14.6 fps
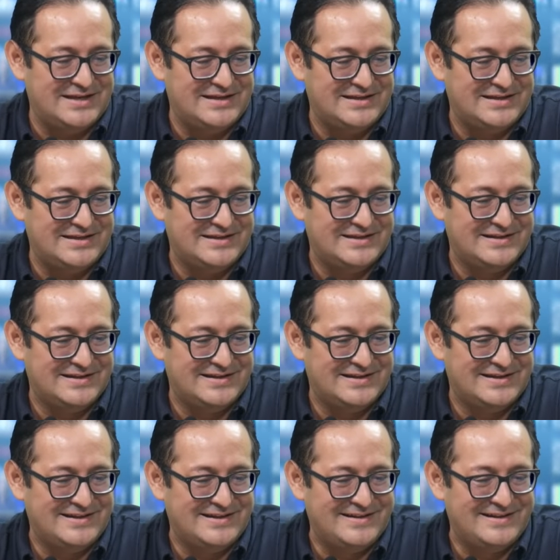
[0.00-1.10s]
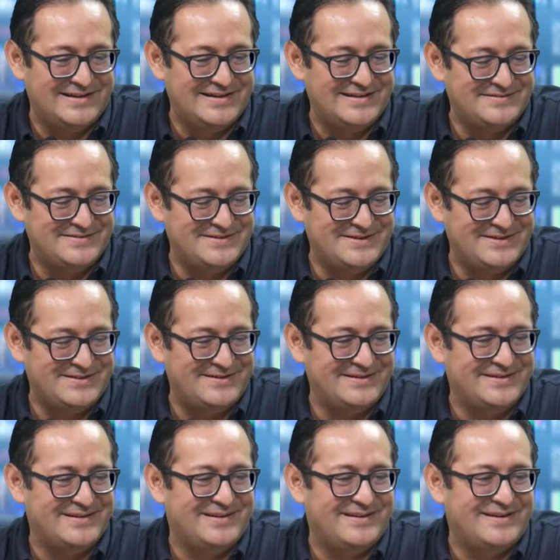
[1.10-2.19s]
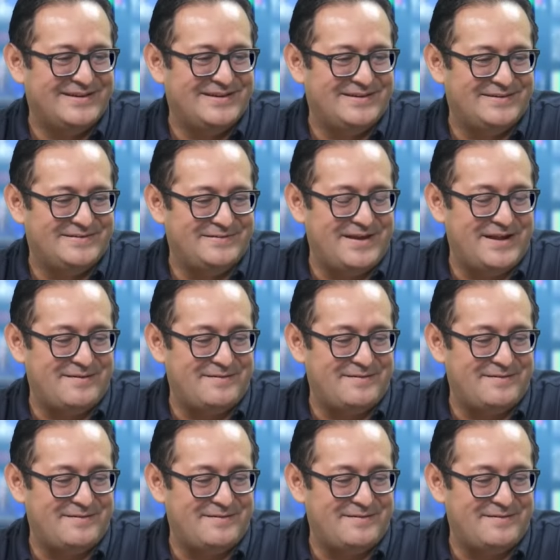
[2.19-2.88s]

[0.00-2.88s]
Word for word: no los he visto, fíjate, no, me los he topado, no, no, no. Mira,